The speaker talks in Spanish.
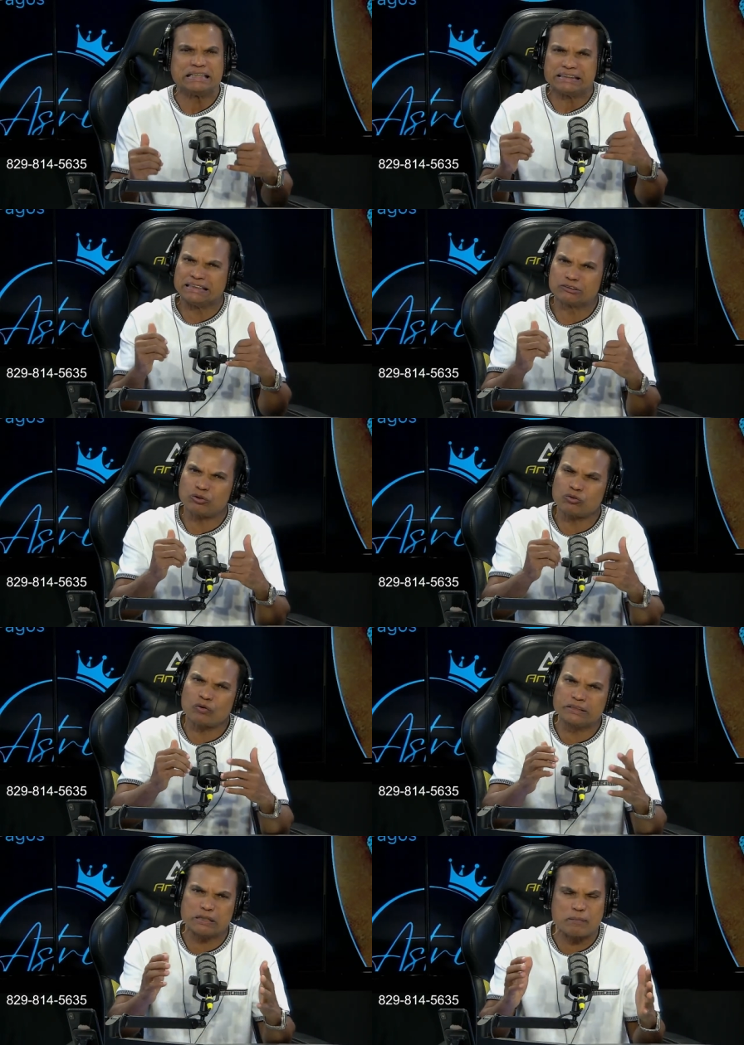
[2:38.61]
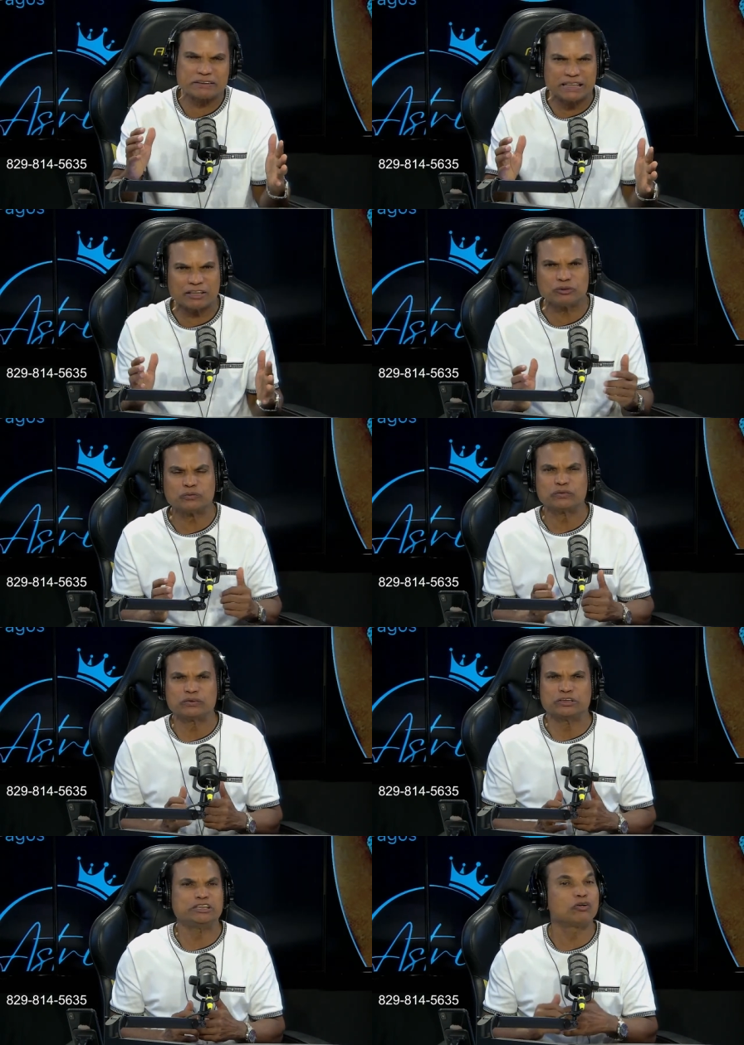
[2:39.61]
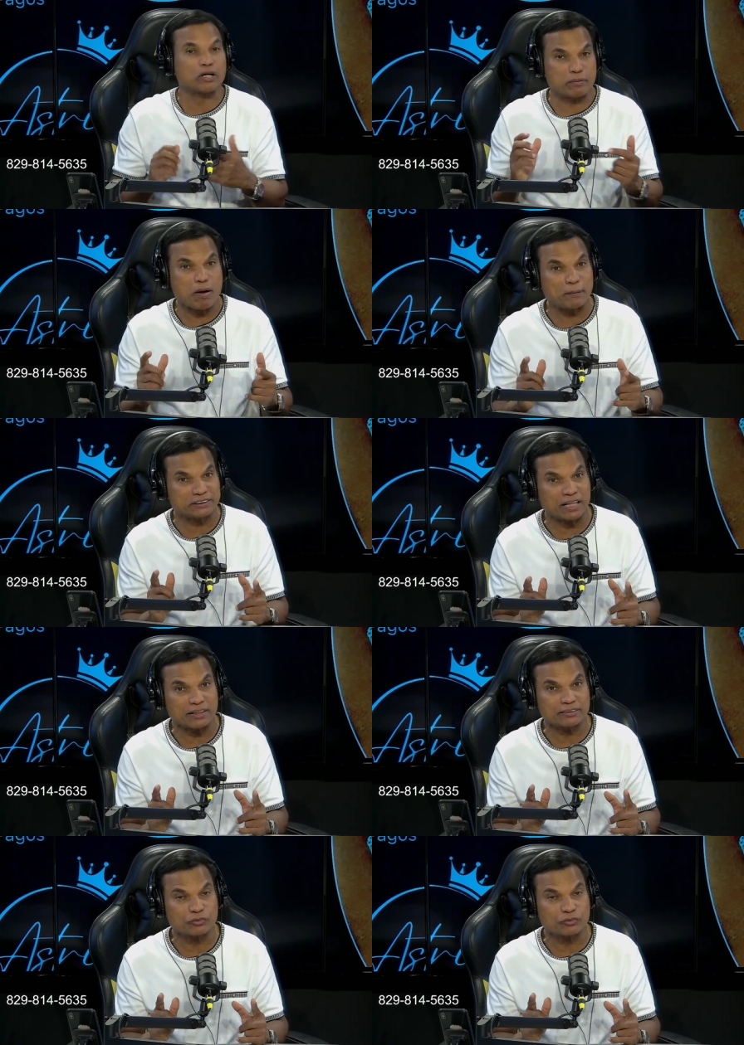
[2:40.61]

de todo lo que está pasando y de lo que va a pasar.